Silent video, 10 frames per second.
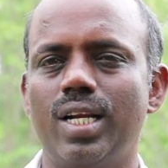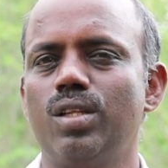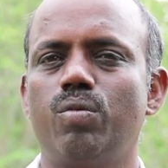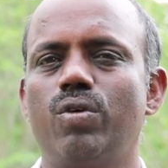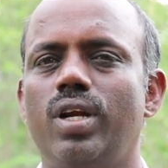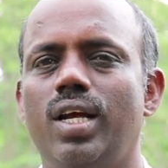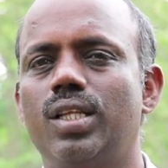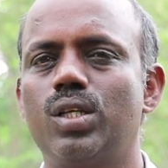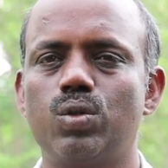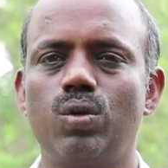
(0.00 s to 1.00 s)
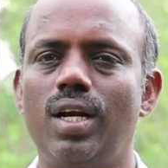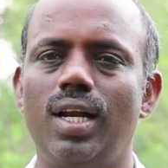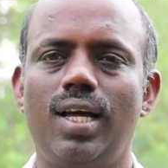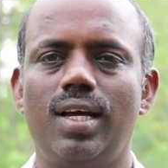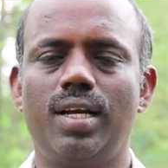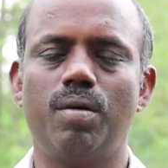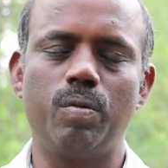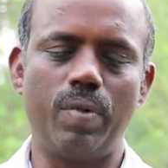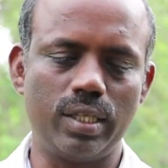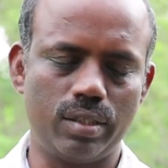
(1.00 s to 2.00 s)
கடந்து போகிற அந்த சூழல்லாம்
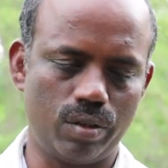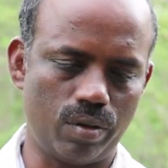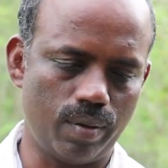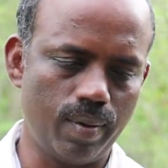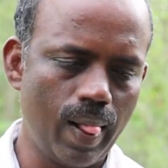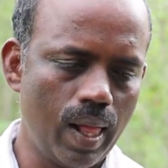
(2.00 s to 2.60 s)
நம்ம பார்த்துருக்குறோம்